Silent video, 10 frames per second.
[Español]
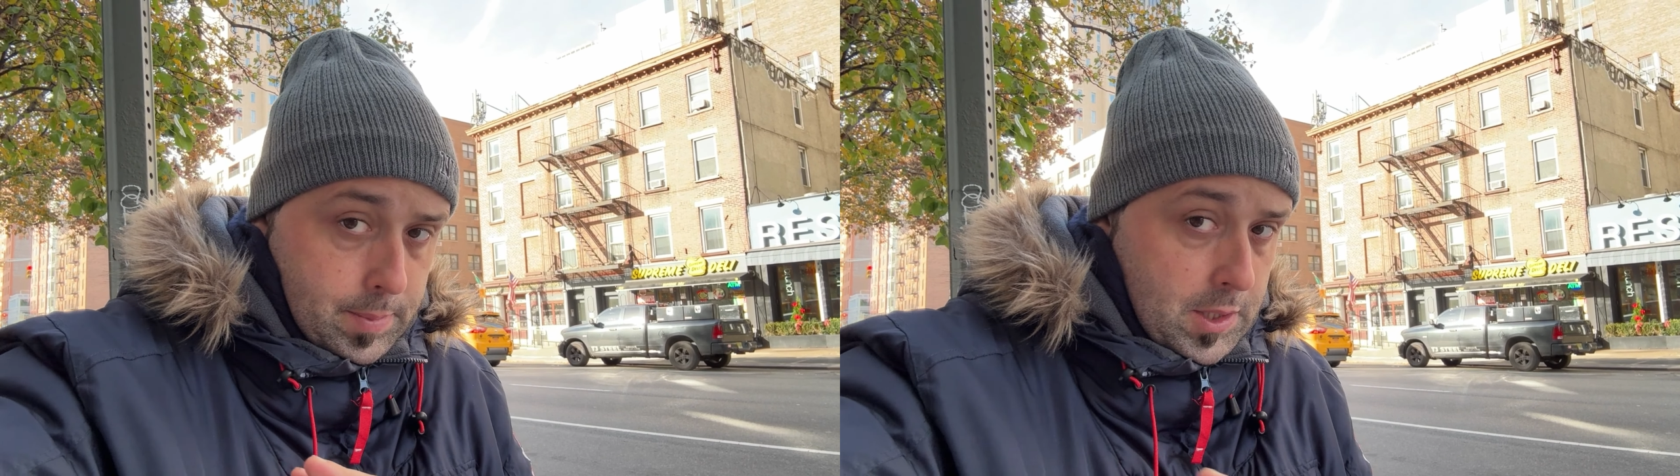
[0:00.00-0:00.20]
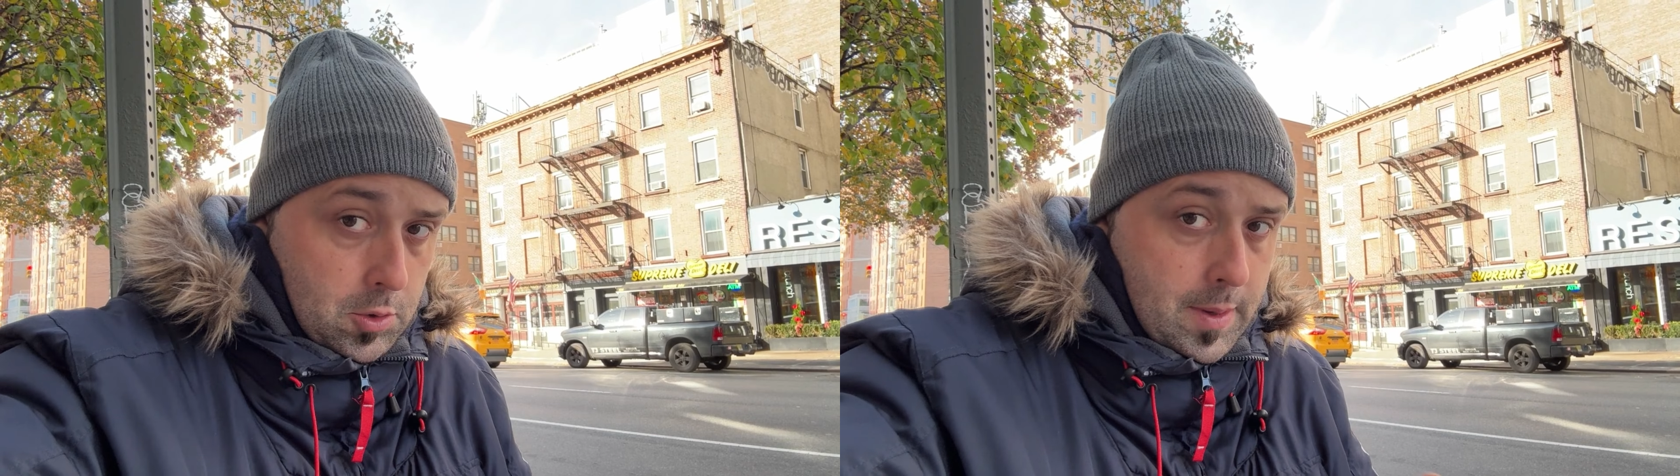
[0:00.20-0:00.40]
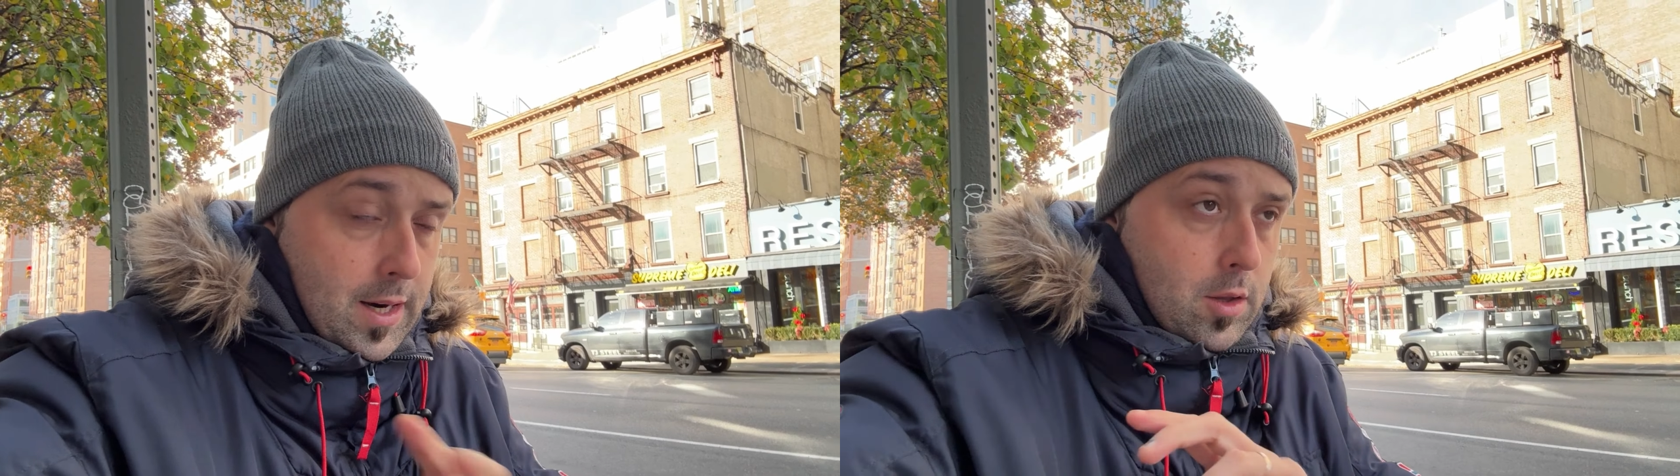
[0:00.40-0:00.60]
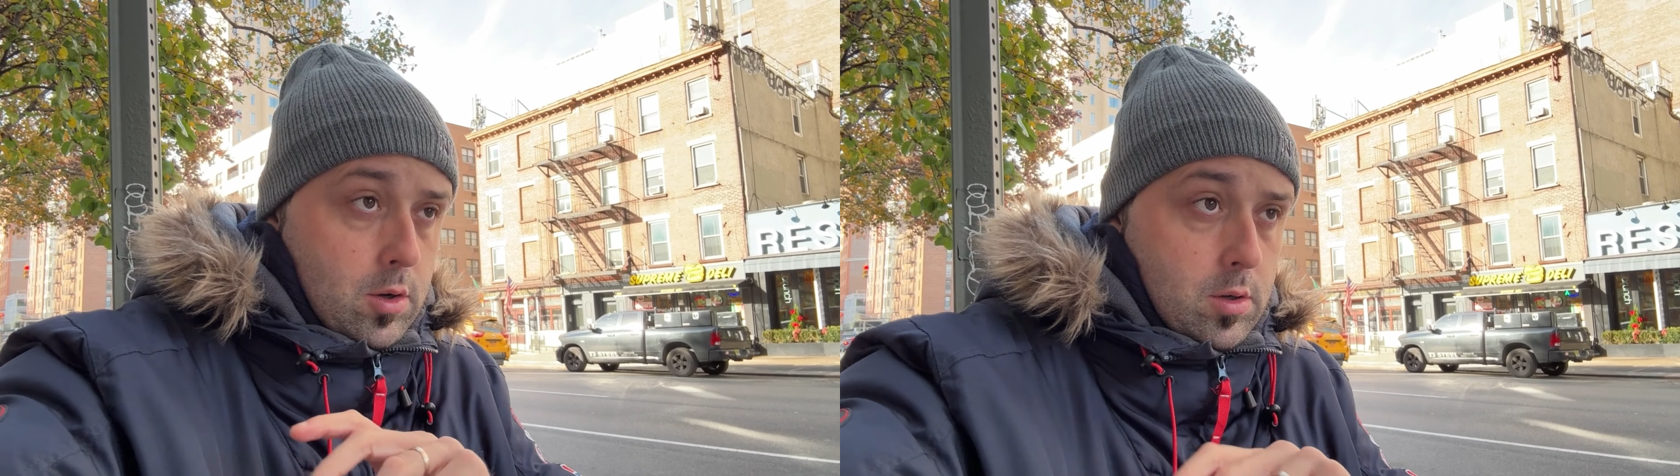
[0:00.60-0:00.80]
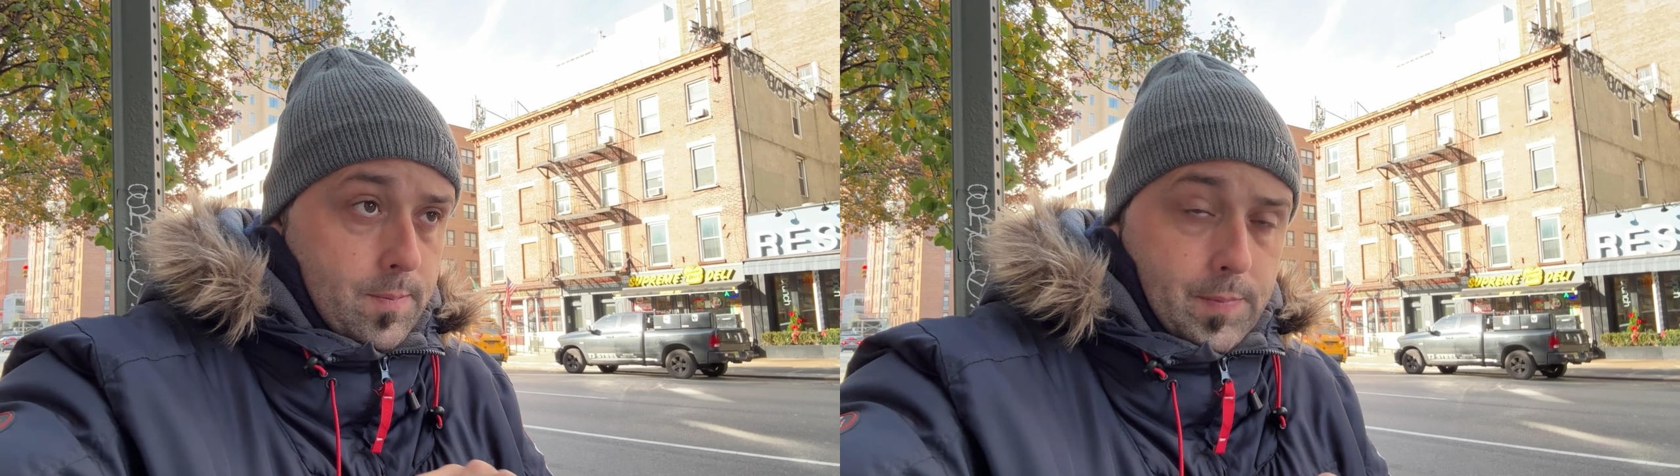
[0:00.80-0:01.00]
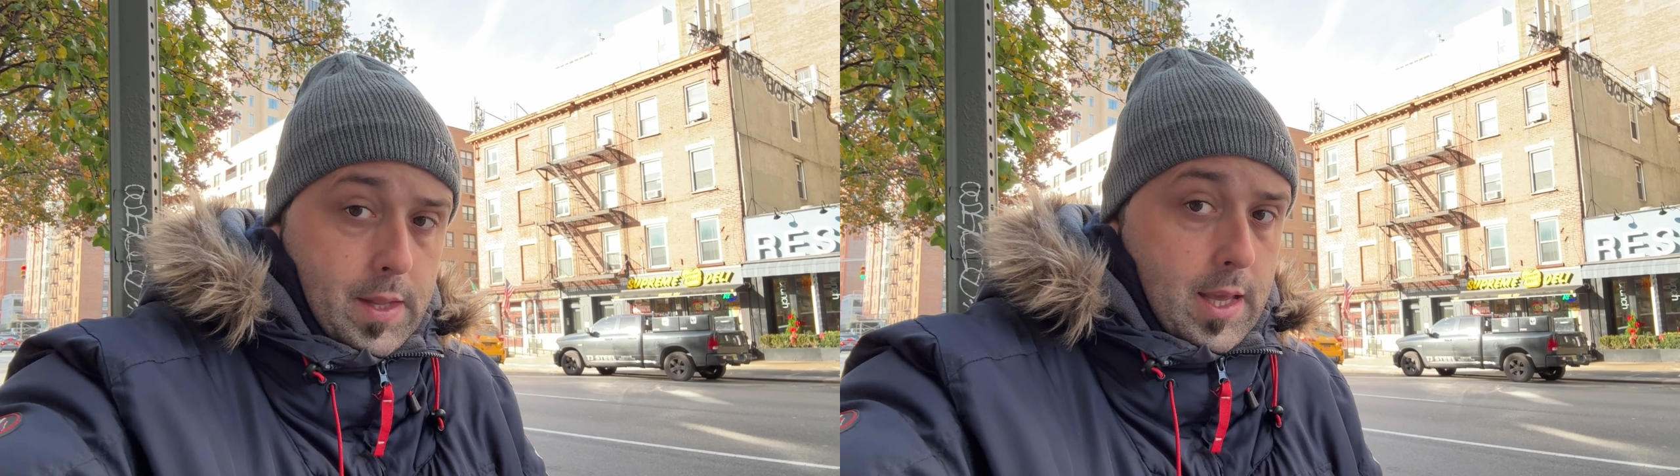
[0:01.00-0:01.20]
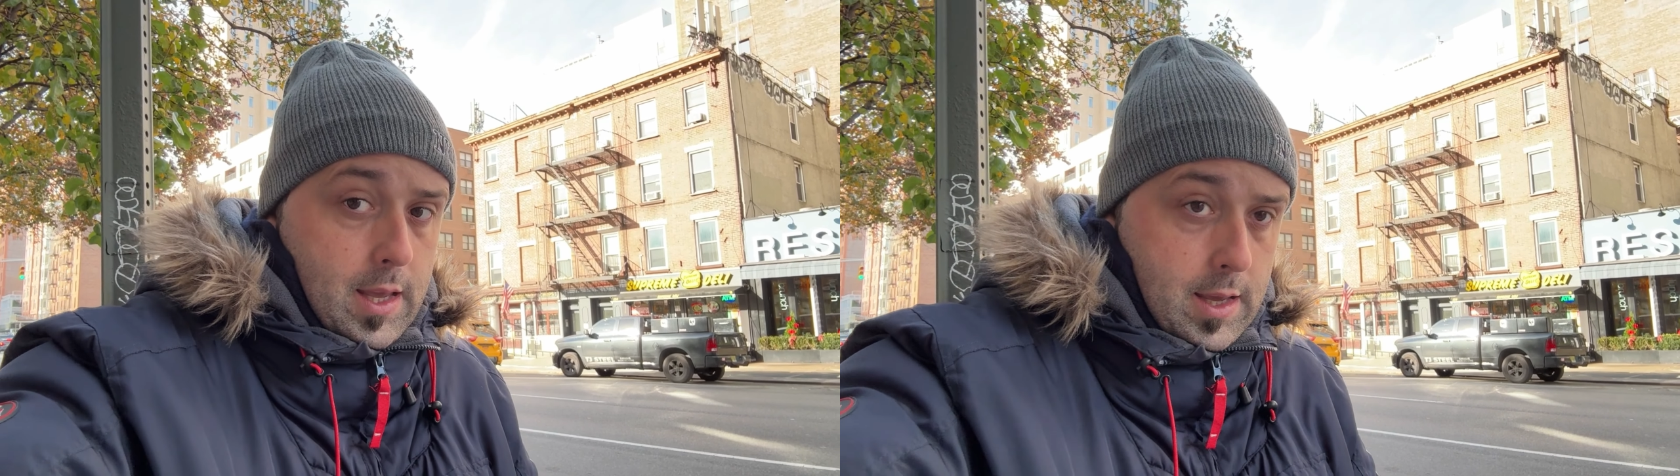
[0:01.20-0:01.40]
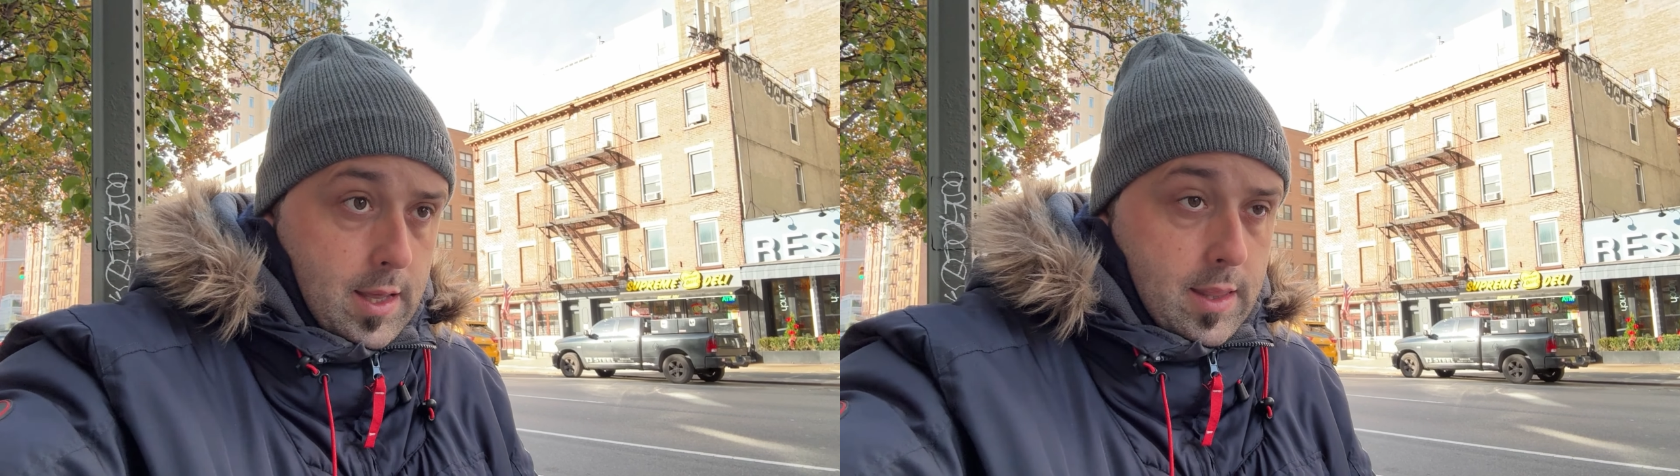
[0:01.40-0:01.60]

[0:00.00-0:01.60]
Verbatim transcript: tomarlo y